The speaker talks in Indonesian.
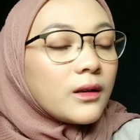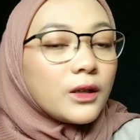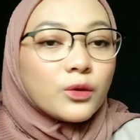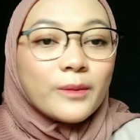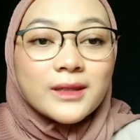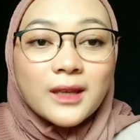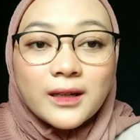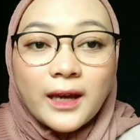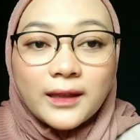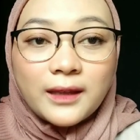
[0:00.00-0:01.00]
itu masih
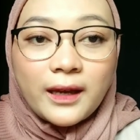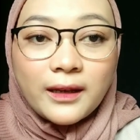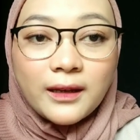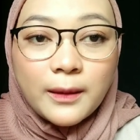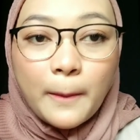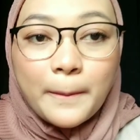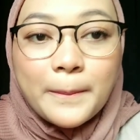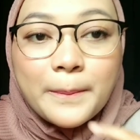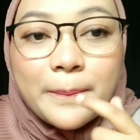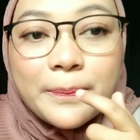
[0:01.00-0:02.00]
kelihatan
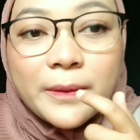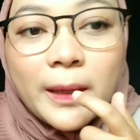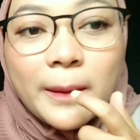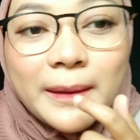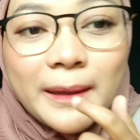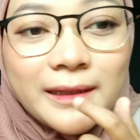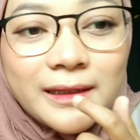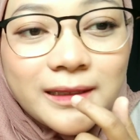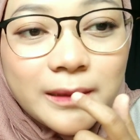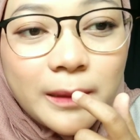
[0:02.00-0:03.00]
nih bisa
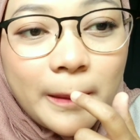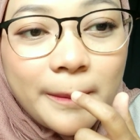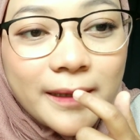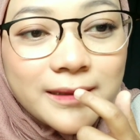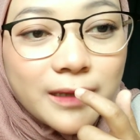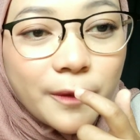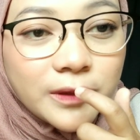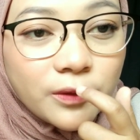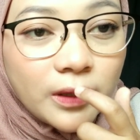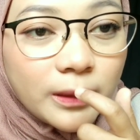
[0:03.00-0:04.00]
kalian lihat ini bekas jerawat
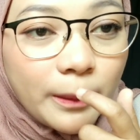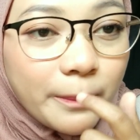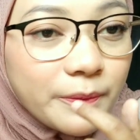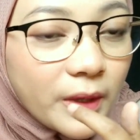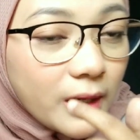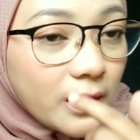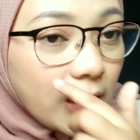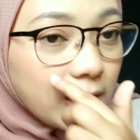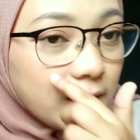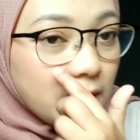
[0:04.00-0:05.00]
gitu hitam
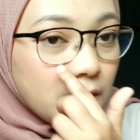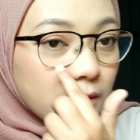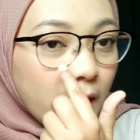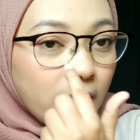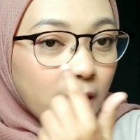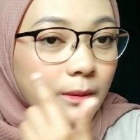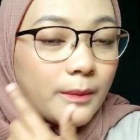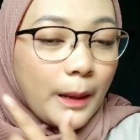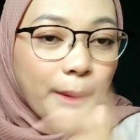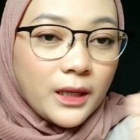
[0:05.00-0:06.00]
dan di sini juga ada
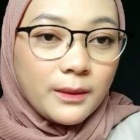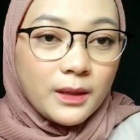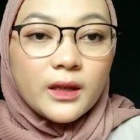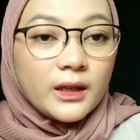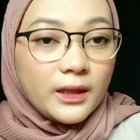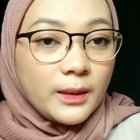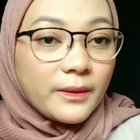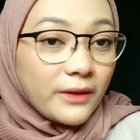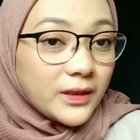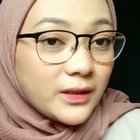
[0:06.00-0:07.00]
beberapa ini imperfect
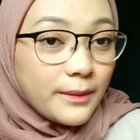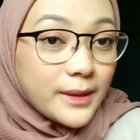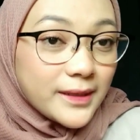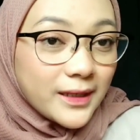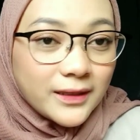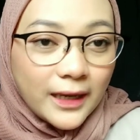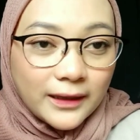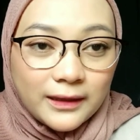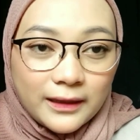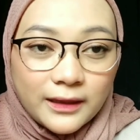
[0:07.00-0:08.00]
masih
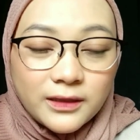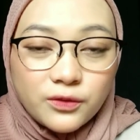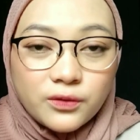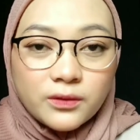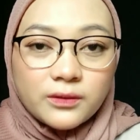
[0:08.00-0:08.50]
kelihatan